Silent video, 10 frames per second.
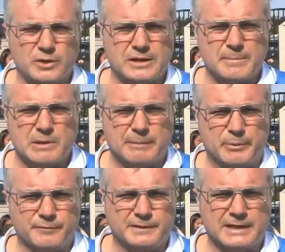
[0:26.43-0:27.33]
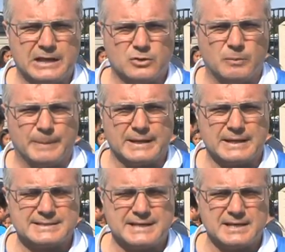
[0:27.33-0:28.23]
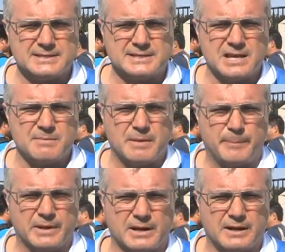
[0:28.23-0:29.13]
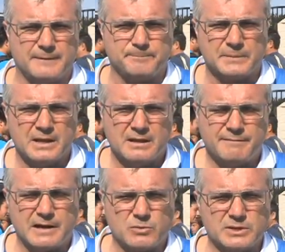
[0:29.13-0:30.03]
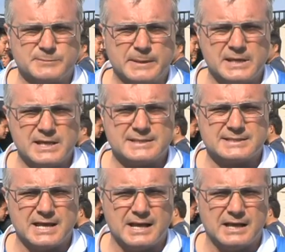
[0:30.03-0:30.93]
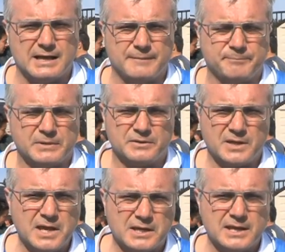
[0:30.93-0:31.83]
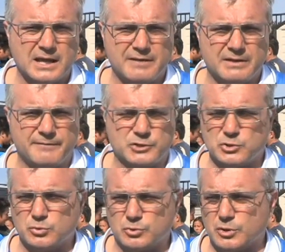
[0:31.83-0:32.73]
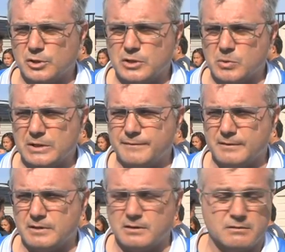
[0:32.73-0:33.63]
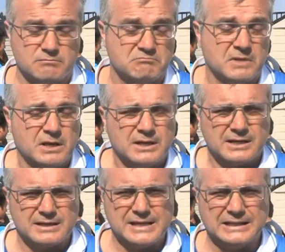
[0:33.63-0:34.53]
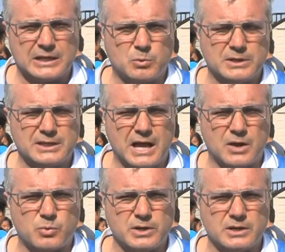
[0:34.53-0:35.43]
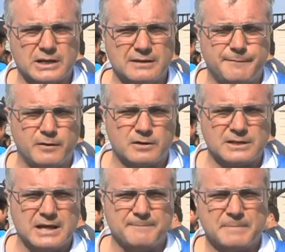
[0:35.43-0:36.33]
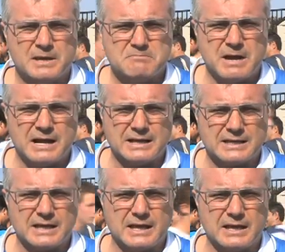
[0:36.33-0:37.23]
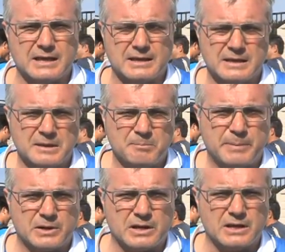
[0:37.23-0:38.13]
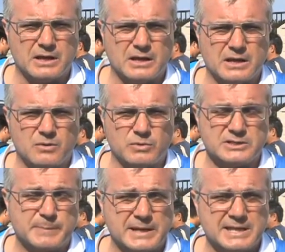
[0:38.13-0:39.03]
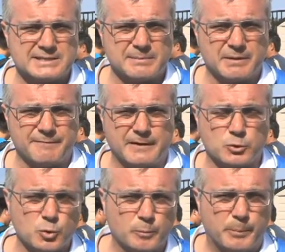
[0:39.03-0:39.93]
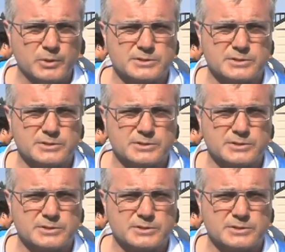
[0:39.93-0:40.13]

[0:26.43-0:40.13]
Noi ne abbiamo approfittato per stare insieme, per eh, fare un'esperienza tecnica facendo un torneo di, di, di, alta qualità qui in California, ma anche per eh, un'esperienza per far gruppo,